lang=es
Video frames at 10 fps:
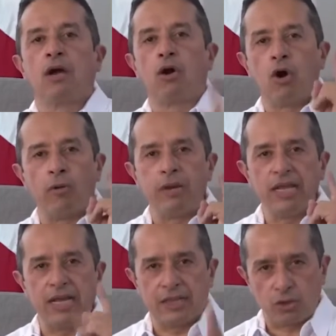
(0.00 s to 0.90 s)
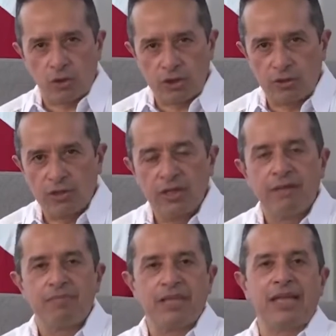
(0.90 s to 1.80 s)
obligatorio
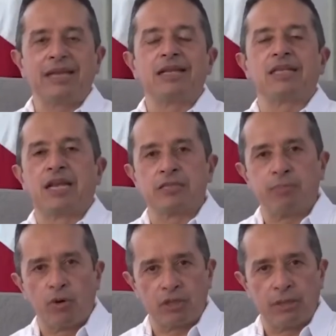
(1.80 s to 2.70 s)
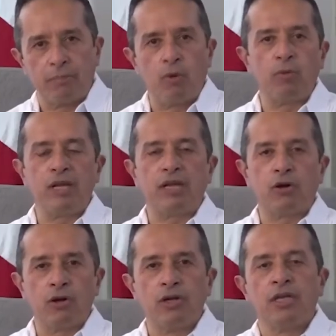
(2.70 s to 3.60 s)
en el transporte
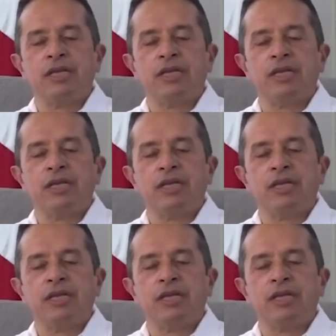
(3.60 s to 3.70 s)
público